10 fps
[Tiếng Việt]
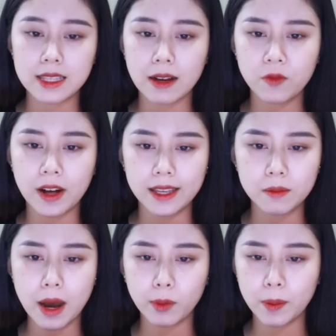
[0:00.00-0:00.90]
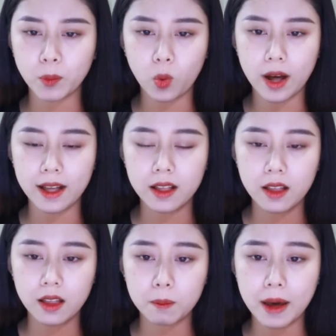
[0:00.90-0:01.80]
Chẳng phải bao năm qua,
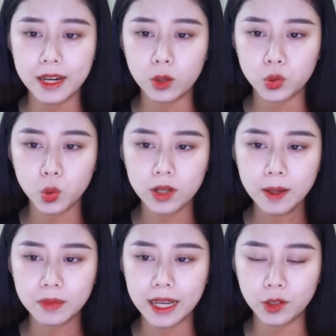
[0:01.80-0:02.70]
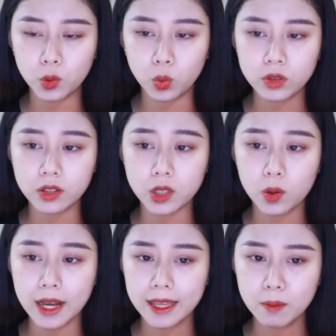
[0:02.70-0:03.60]
bà đều chu cấp đầy đủ cho
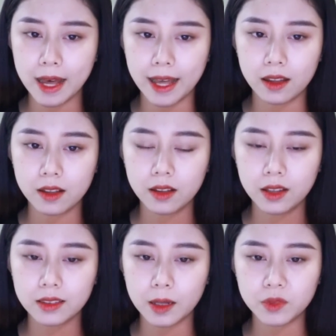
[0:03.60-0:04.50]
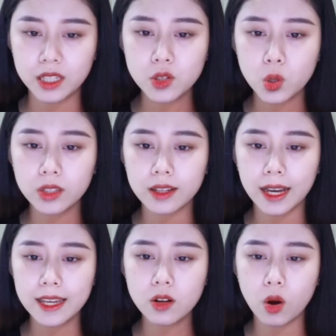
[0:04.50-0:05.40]
cháu gái bà. Thậm chí số tiền
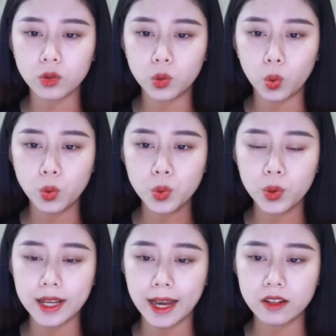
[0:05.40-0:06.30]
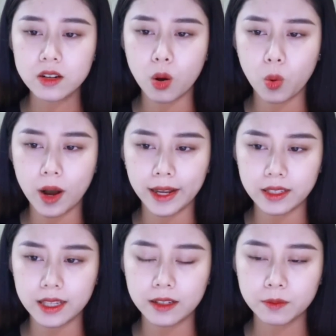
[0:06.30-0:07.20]
ấy còn đủ nuôi cả đứa con hoang
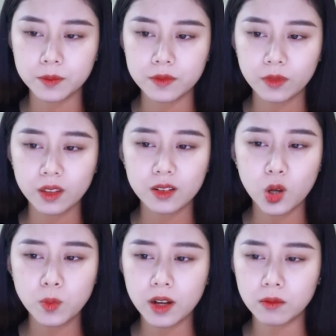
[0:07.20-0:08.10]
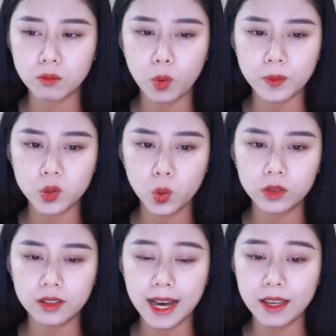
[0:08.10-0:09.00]
kia. Không cần một
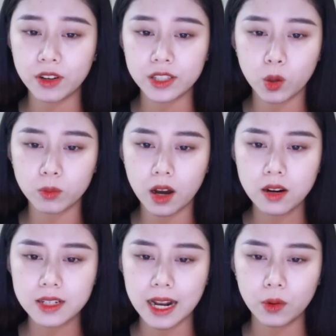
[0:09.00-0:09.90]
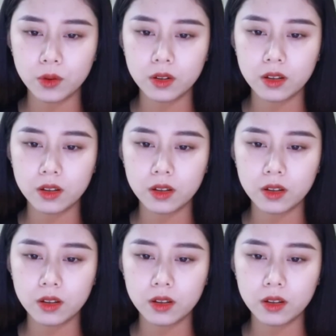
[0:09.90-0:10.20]
xu từ hai vợ chồng đó sao?